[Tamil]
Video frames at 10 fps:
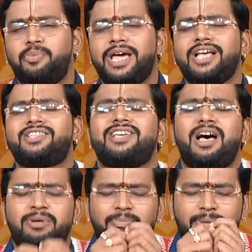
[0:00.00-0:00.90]

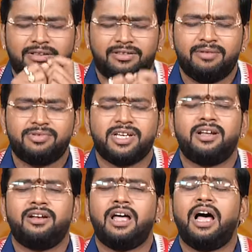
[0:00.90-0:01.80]
பேசாமல் பத்து நிமிஷம்
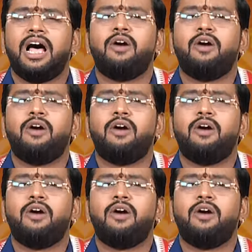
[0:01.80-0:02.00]
இருந்தா